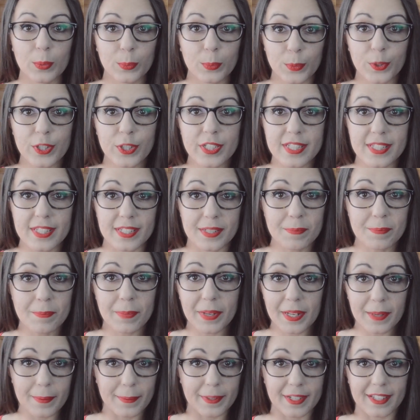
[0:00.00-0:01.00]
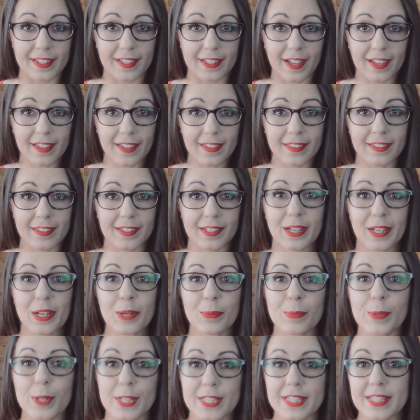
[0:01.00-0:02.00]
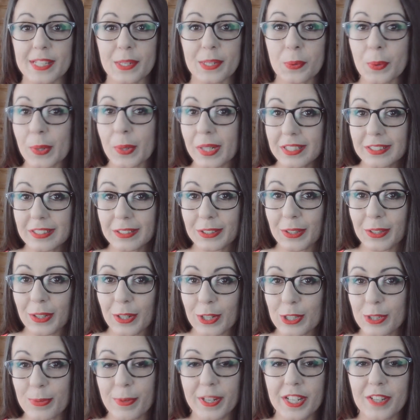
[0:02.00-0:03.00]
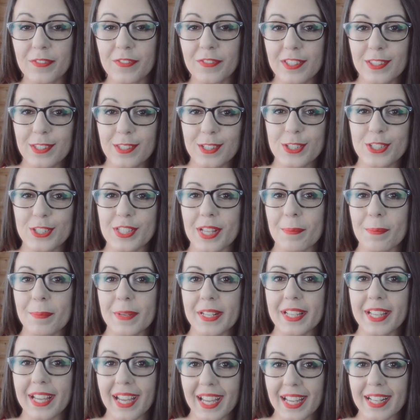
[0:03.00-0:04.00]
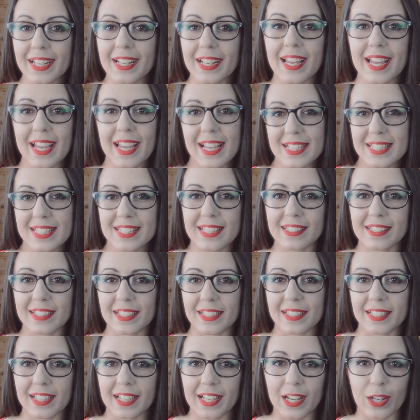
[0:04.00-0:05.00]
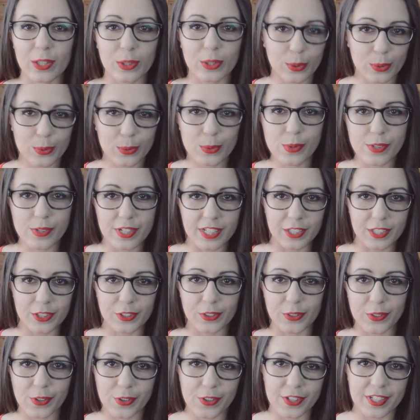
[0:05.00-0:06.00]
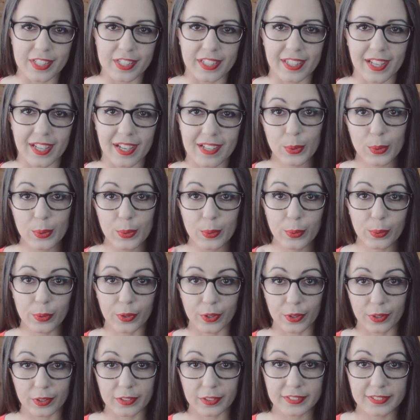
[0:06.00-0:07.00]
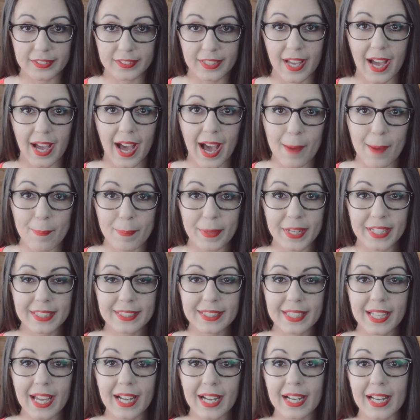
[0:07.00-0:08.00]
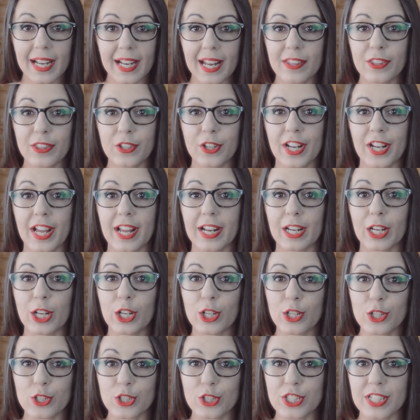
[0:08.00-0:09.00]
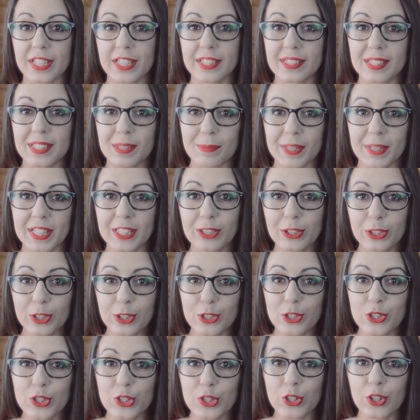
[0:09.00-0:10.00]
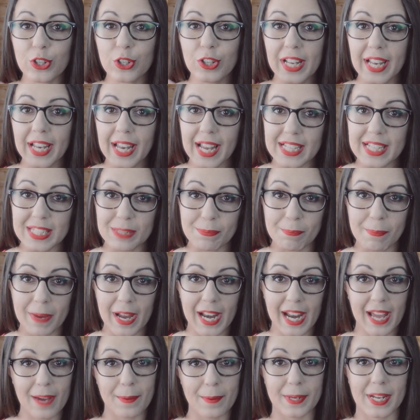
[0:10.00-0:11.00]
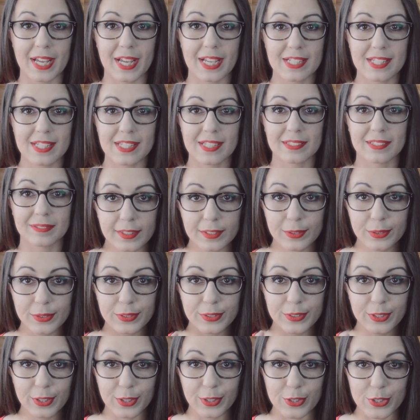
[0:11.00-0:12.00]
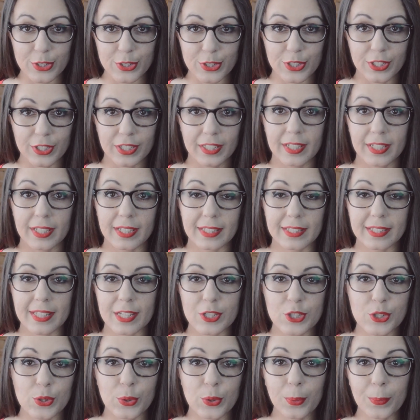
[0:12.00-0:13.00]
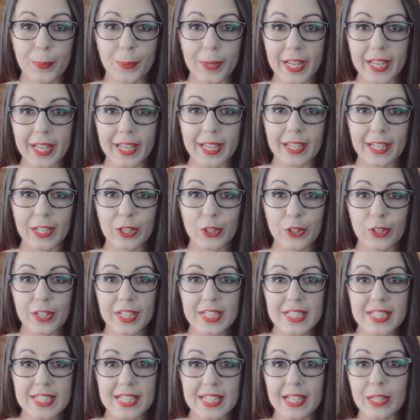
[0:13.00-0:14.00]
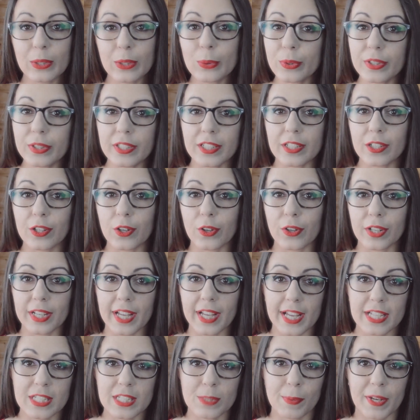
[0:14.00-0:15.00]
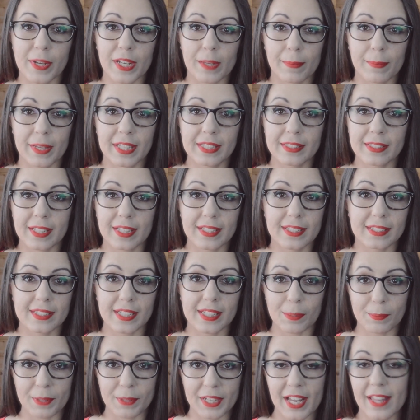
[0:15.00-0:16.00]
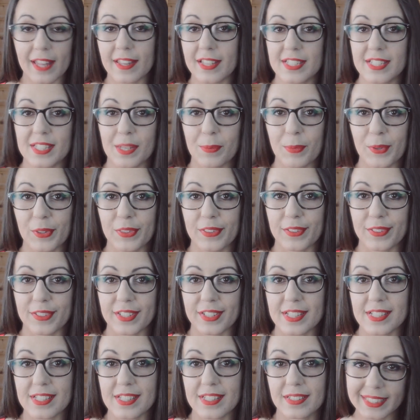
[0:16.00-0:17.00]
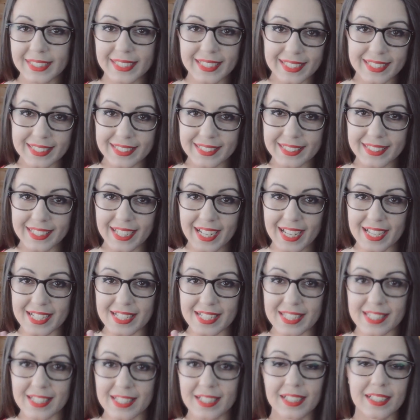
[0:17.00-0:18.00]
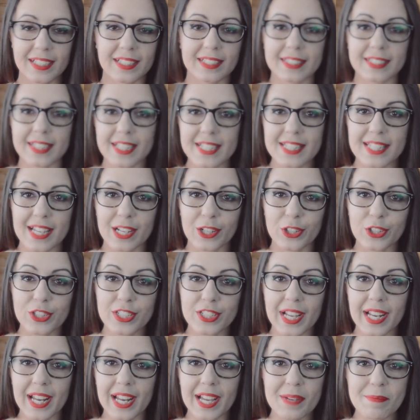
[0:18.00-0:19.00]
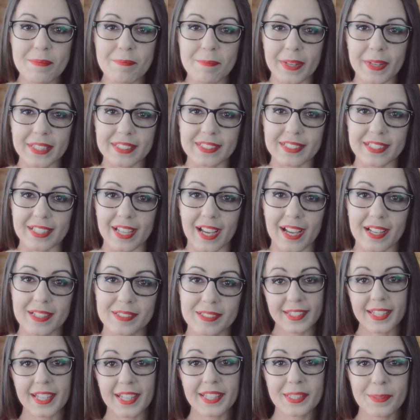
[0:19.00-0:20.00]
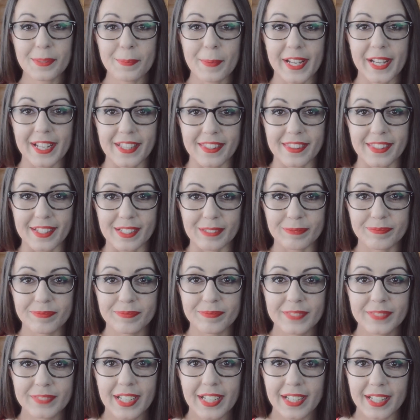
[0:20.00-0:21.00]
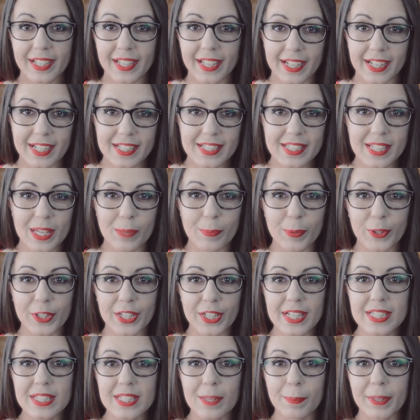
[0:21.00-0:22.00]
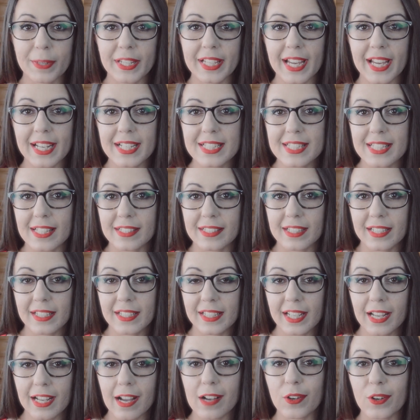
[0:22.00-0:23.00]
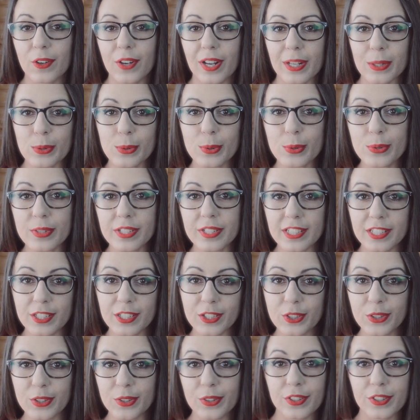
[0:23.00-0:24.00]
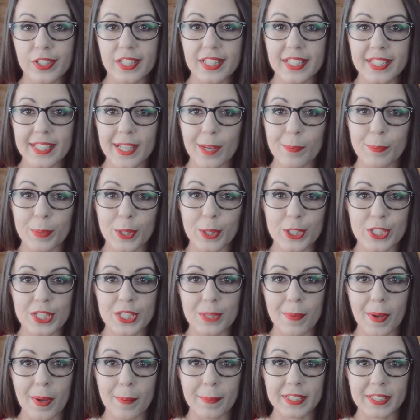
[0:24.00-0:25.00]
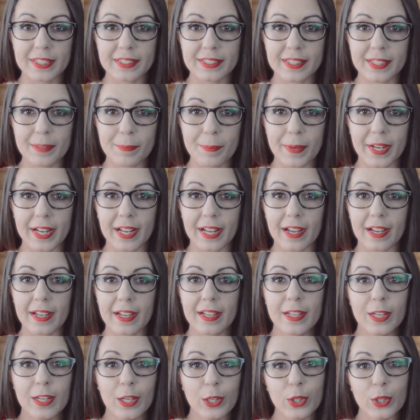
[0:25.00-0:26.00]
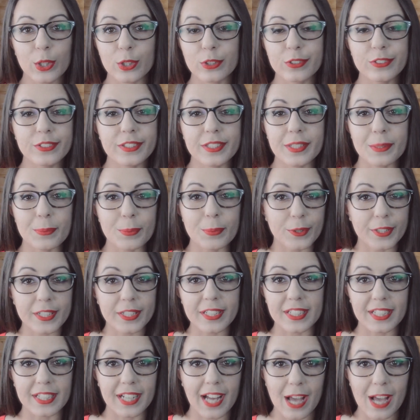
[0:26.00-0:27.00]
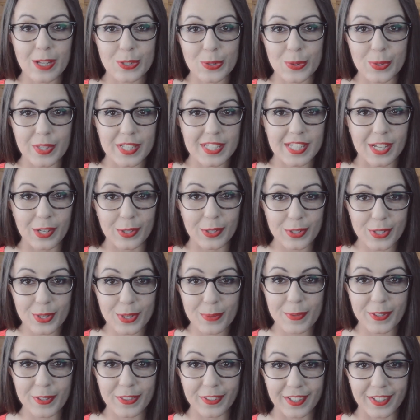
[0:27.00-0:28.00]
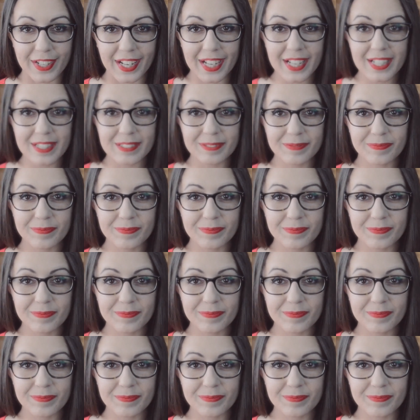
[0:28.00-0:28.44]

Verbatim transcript: Muy simple, ¿verdad? Pues te cuento los beneficios de aplicar esta técnica con un niño o niña. 1. Aprende a relacionar los sentimientos con las palabras. 2 descubre que no es el único que experimenta determinadas emociones. Y 3. Desarrolla la empatía. ¿Qué te parece? ¿Crees que podrás aplicar esta técnica con algún niño o niña próximamente para contribuir a su desarrollo emocional?